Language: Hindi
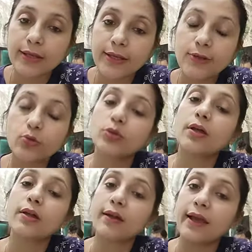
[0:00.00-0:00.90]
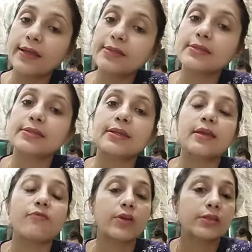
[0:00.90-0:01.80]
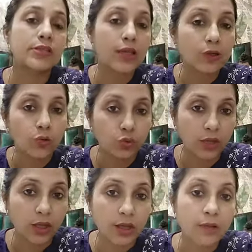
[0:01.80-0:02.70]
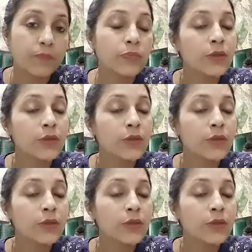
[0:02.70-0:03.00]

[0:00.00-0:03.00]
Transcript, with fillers: नहीं होता राइस से वेट गेन होता है